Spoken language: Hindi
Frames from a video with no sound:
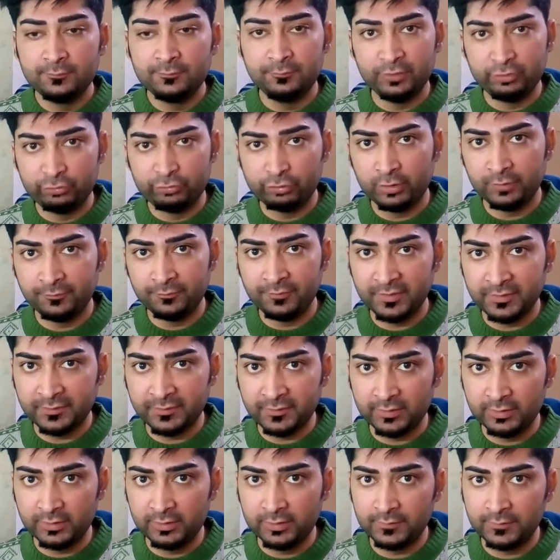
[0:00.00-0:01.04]
विजुअल इफेक्ट
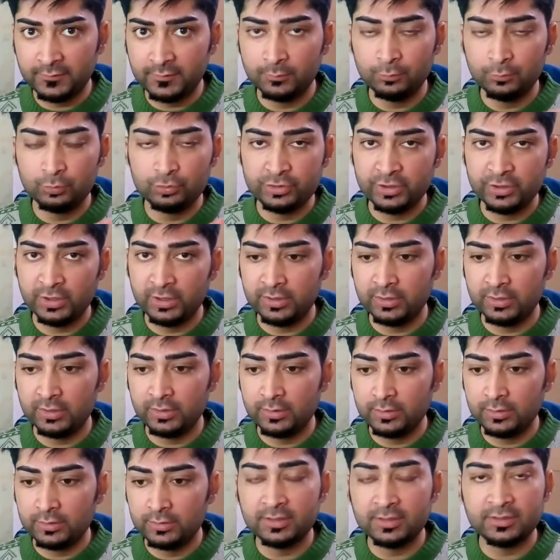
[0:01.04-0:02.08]
के लिहाज से मुझे
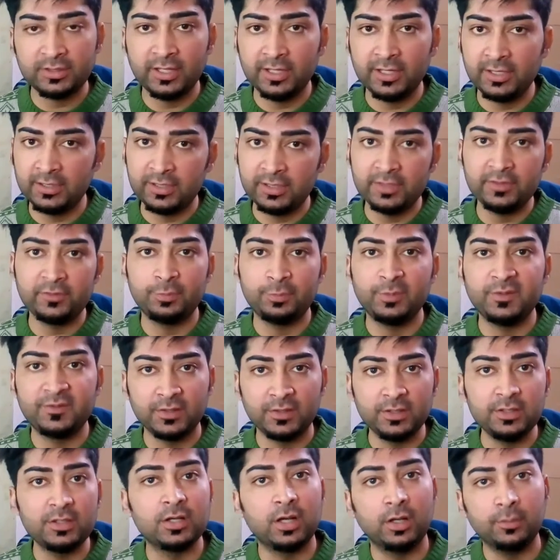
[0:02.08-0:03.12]
लगता है कि इस पे
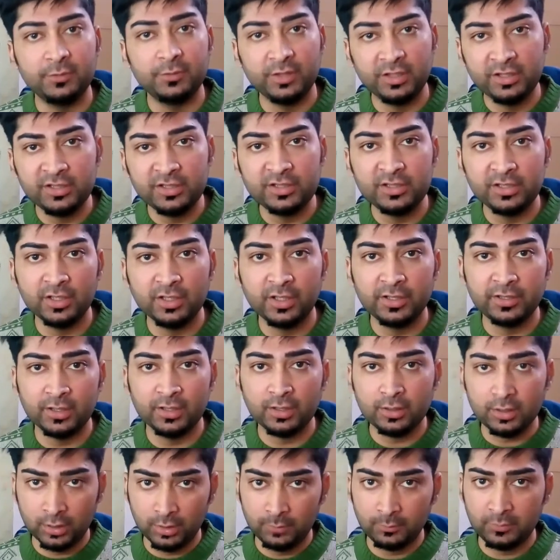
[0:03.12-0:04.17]
सही काम नहीं किया गया
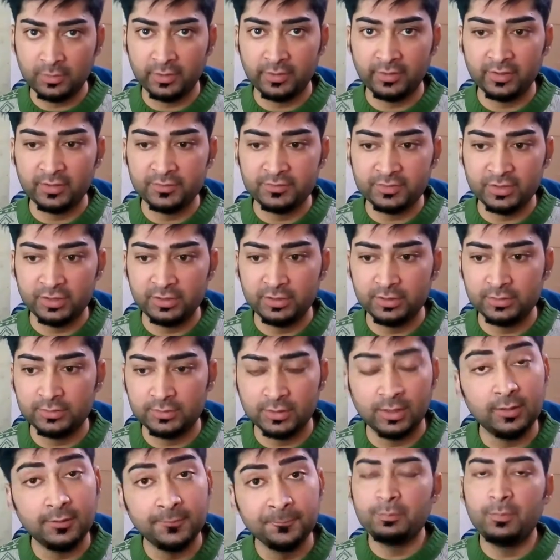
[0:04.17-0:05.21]
काम करना चाहिए
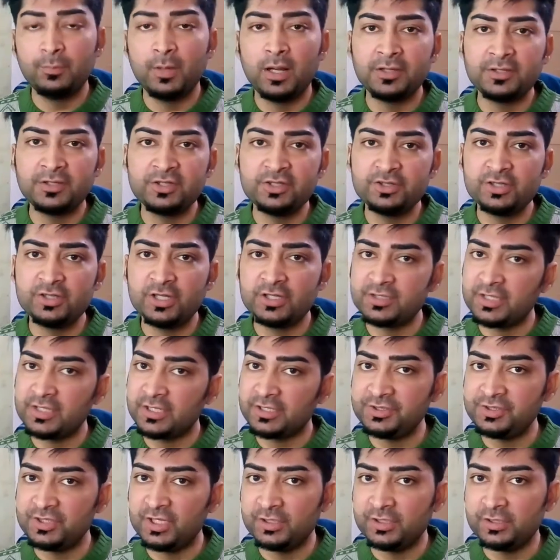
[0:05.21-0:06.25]
था बात की जाए
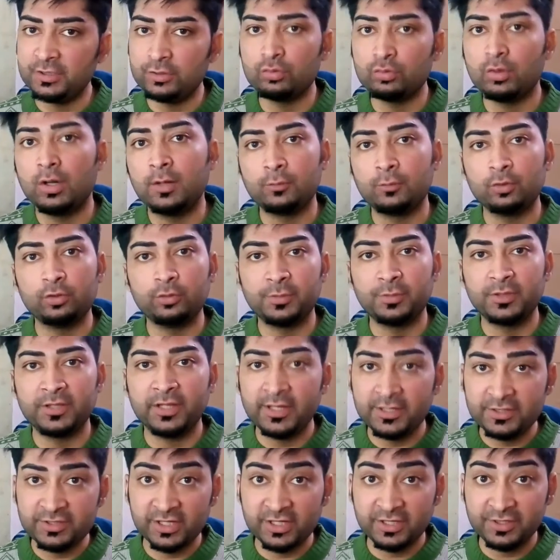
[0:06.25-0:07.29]
जैकी चैन की तो आपको तो पता
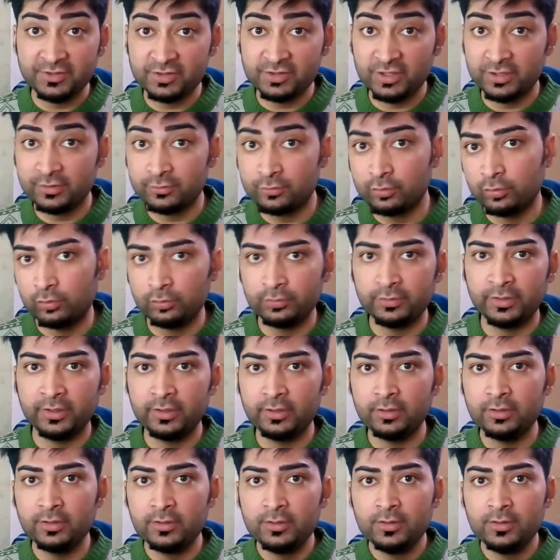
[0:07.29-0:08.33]
है जैकी चैन कौन है